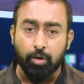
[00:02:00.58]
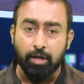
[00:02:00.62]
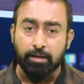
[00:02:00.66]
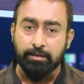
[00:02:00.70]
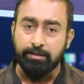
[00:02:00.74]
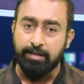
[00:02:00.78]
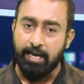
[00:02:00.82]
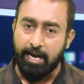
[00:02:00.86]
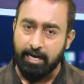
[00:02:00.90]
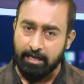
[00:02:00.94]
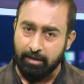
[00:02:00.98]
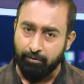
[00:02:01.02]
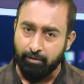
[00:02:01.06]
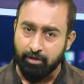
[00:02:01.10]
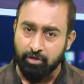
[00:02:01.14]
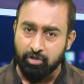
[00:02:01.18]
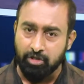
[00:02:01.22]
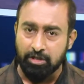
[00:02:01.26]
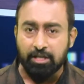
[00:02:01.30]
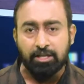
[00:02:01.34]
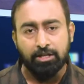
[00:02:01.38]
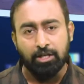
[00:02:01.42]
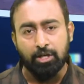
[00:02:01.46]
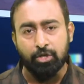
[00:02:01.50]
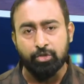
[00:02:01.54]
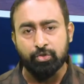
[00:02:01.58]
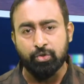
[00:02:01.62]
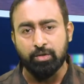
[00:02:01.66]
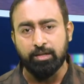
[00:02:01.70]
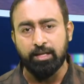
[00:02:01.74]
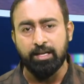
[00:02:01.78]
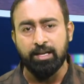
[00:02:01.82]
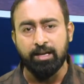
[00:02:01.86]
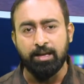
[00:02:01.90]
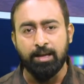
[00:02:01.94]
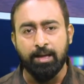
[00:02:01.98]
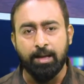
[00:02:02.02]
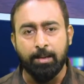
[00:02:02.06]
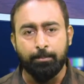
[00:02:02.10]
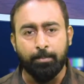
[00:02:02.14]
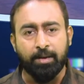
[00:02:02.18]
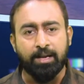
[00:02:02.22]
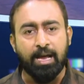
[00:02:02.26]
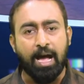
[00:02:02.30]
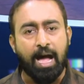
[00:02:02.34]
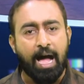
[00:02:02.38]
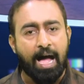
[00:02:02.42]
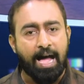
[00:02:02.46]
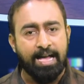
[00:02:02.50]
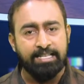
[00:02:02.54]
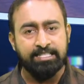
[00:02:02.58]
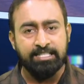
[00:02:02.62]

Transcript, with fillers: కూడా దాటవచ్చని తెలుస్తుంది మరి ఆ